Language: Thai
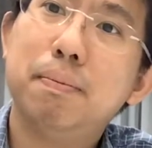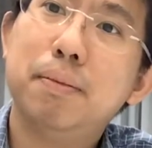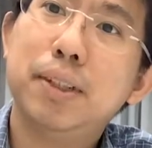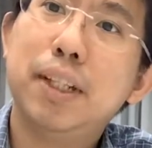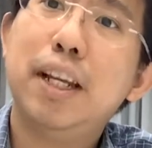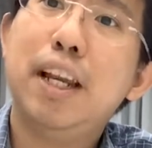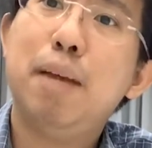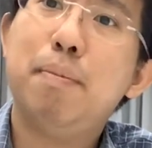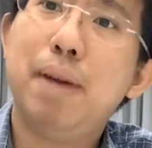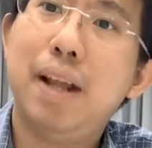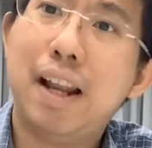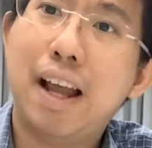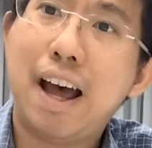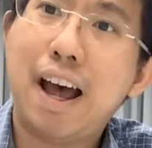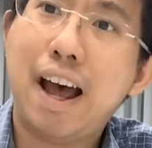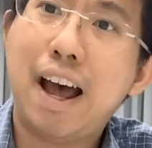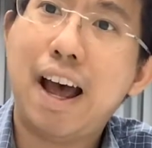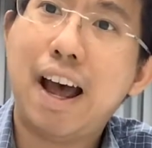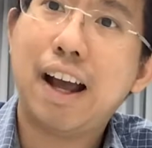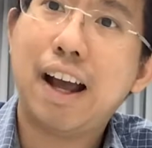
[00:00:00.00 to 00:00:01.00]
เซเลเบ
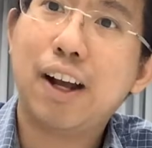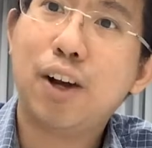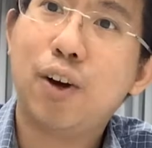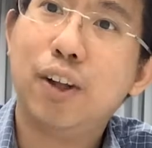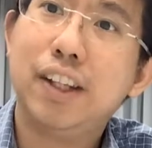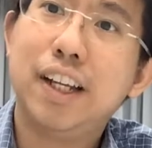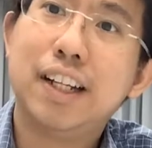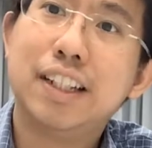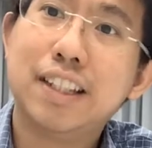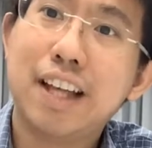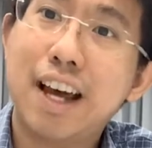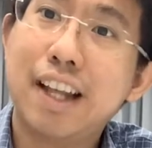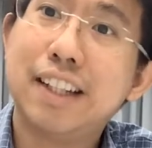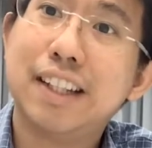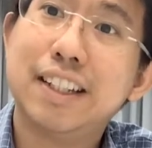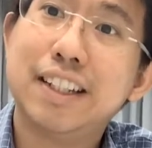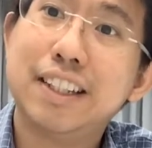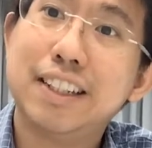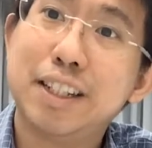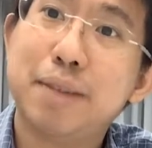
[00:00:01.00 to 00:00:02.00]
ล่าคอนเน็ชัน
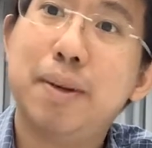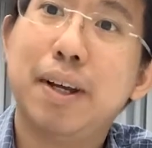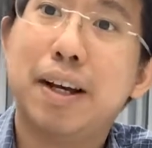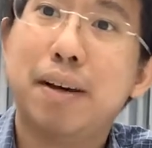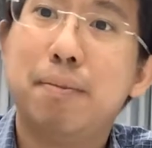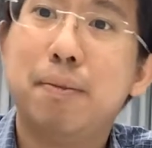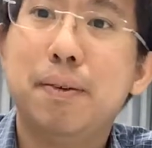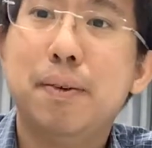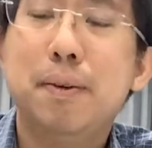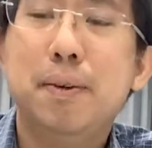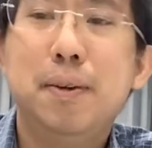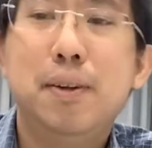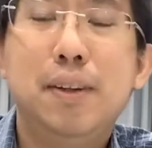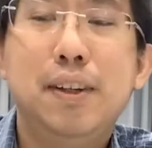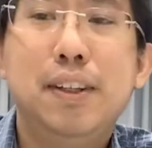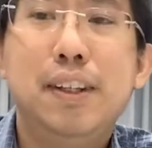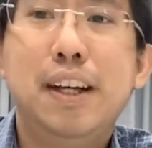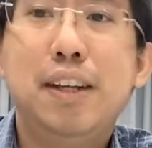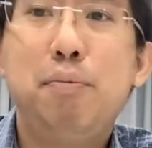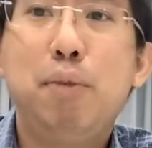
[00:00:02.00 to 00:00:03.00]
ใช่ไหมครับ
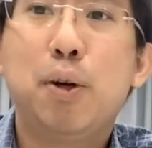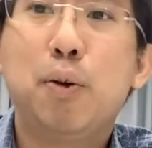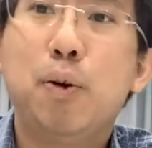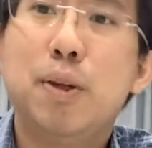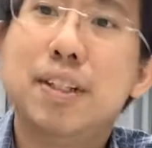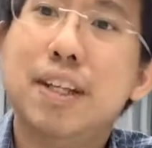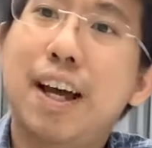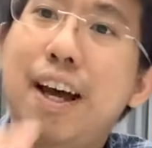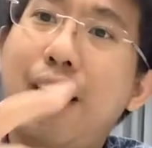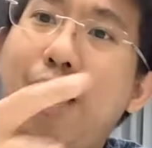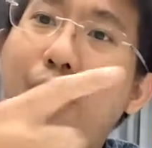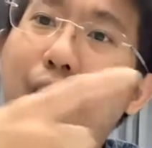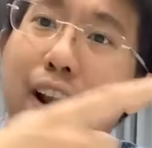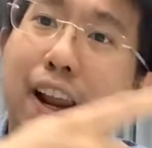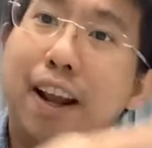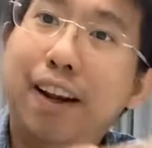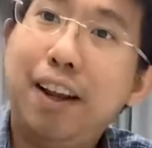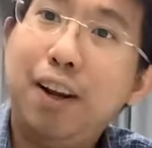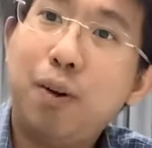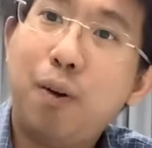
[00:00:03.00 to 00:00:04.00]
นั้นมันควรจะอ่อน
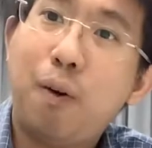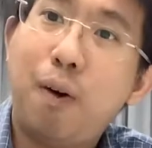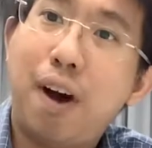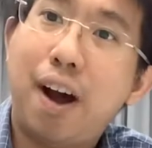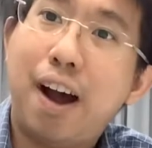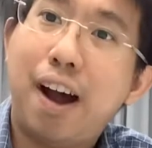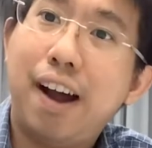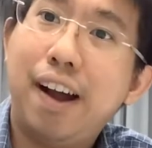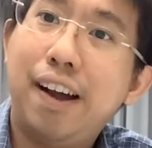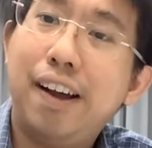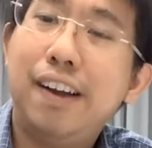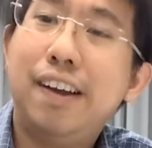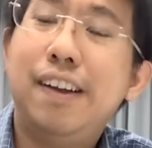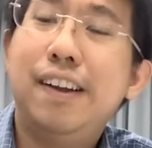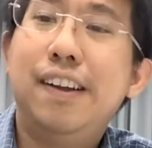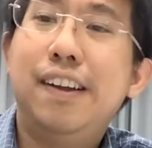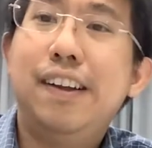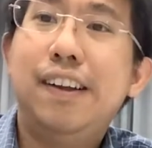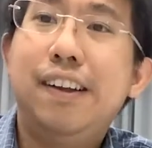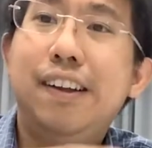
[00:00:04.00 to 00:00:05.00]
แรงด้านขวา
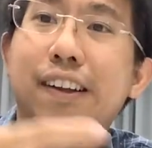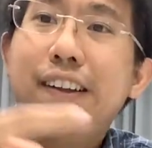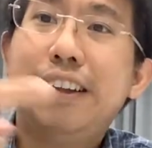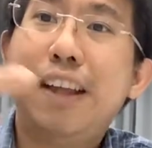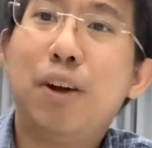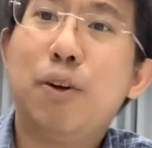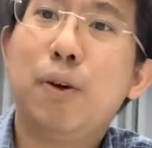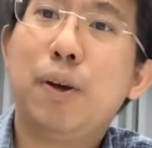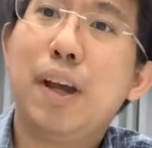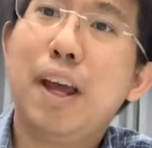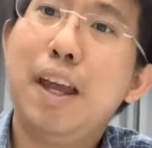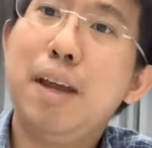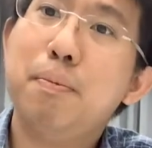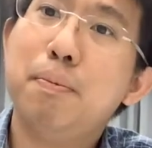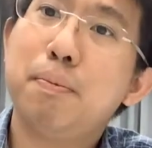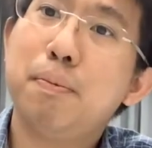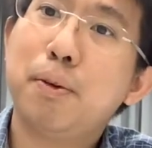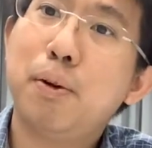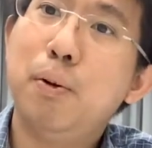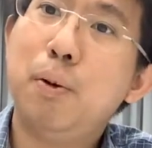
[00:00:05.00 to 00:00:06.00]
แต่คนไข้
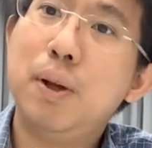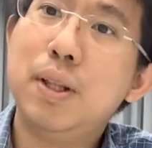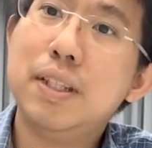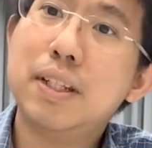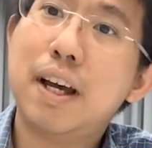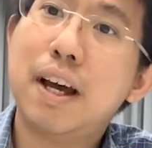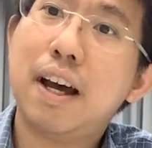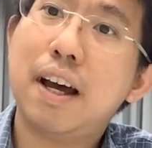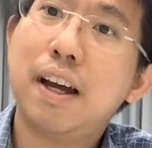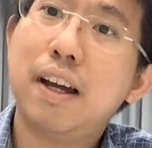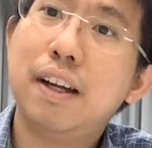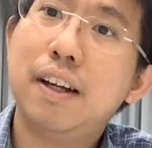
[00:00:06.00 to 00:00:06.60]
ควรจะ